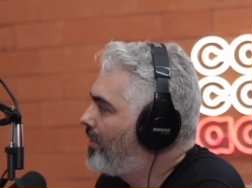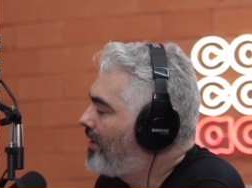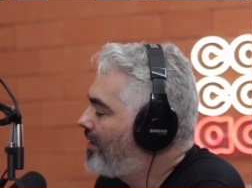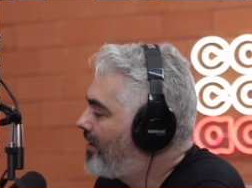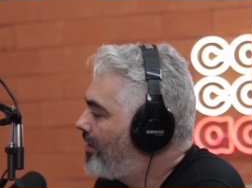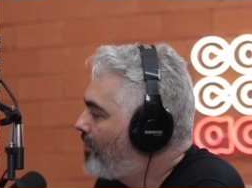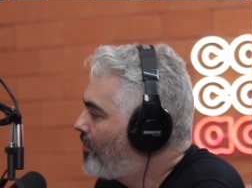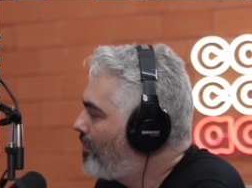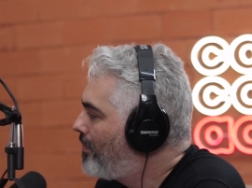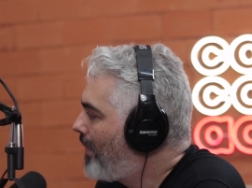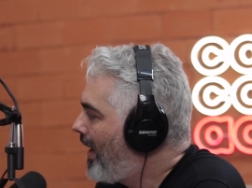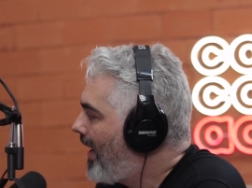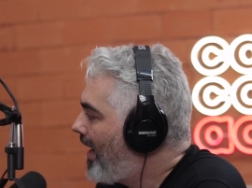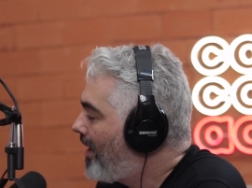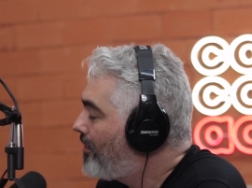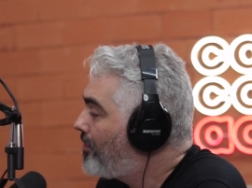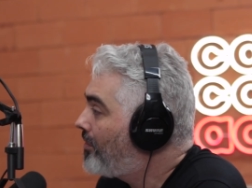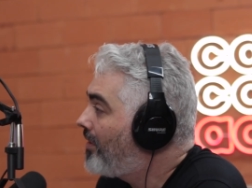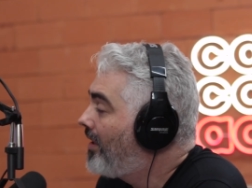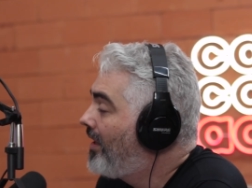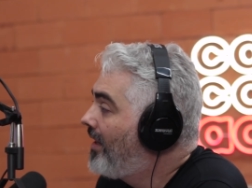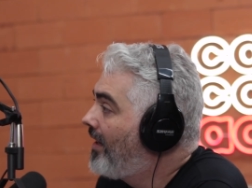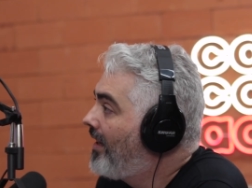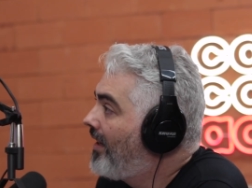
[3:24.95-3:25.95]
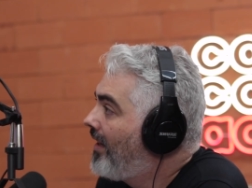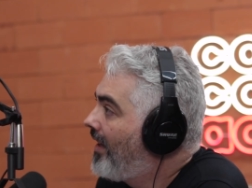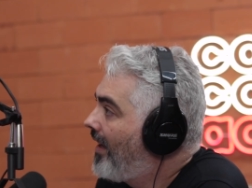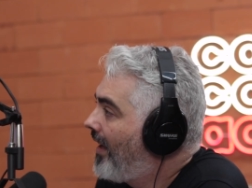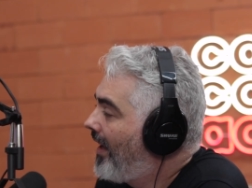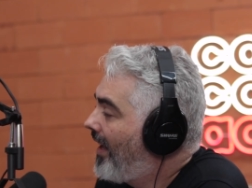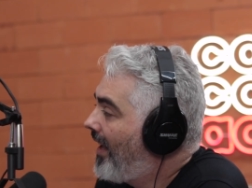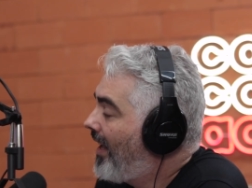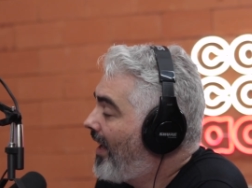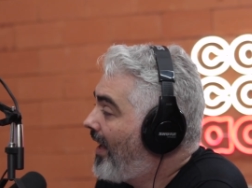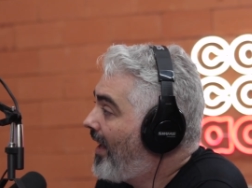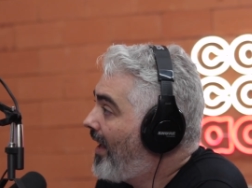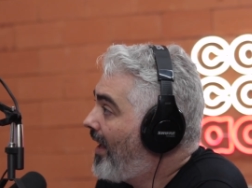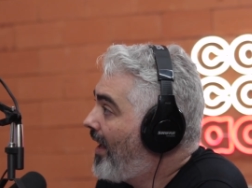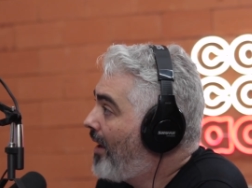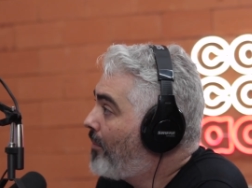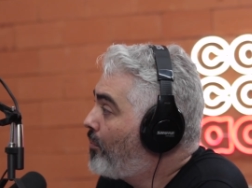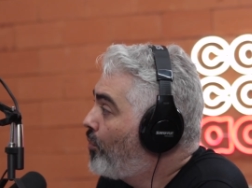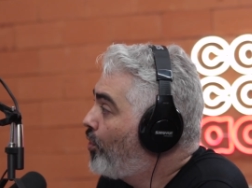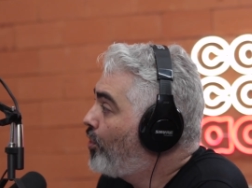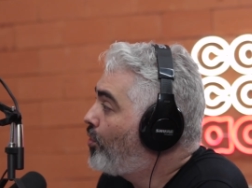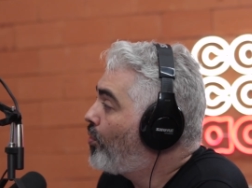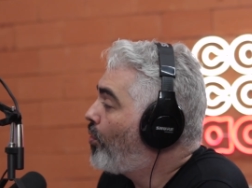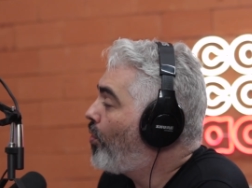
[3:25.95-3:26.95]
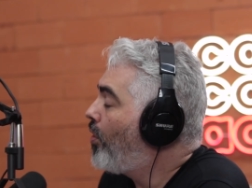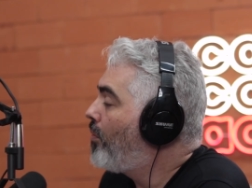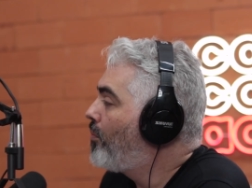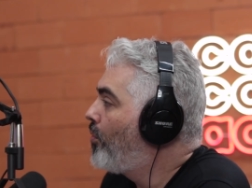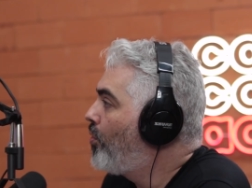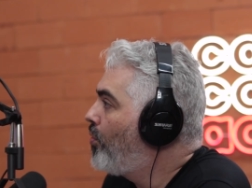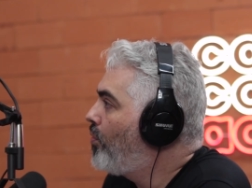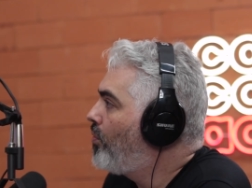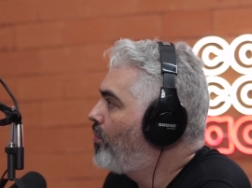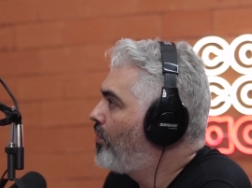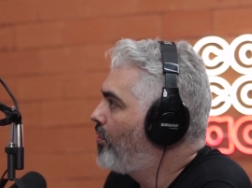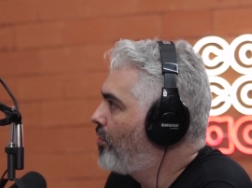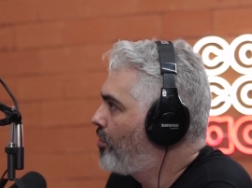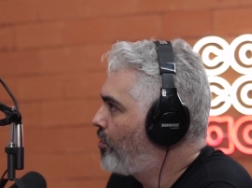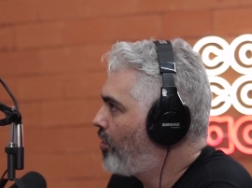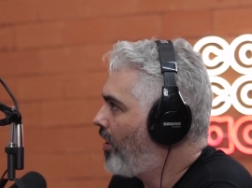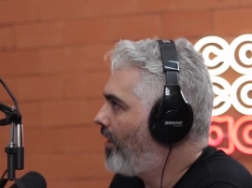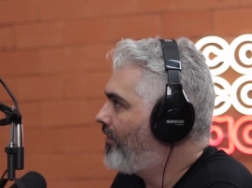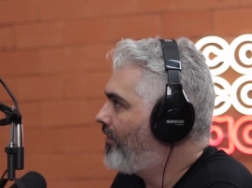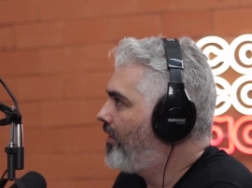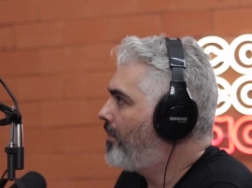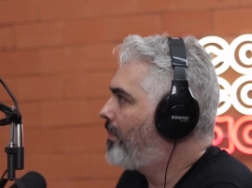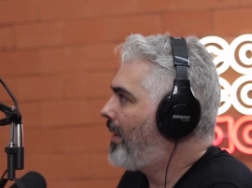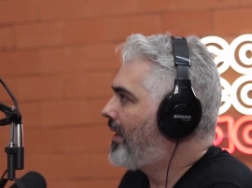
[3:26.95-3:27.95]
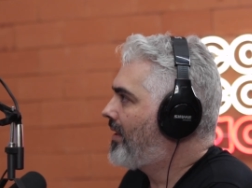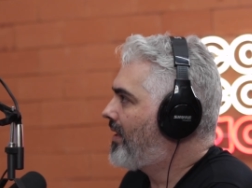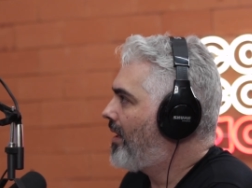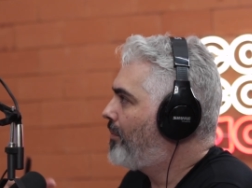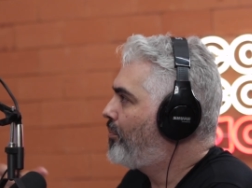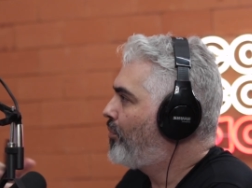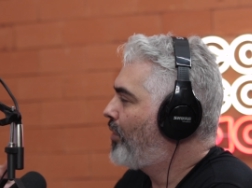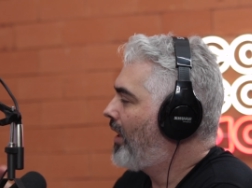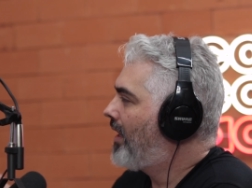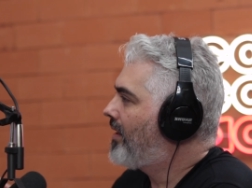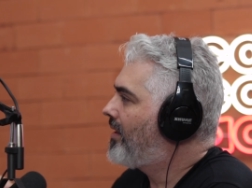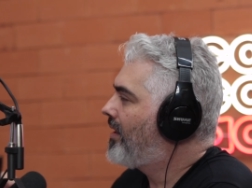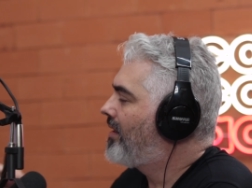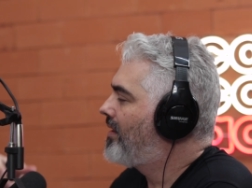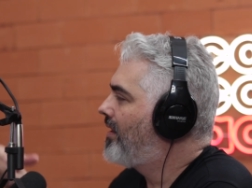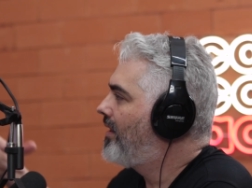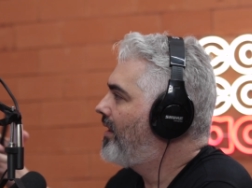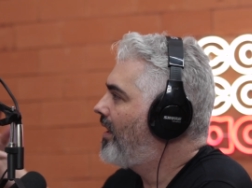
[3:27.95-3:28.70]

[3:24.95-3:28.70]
do ensino médio, é, é, muito comum o jovem passar por essas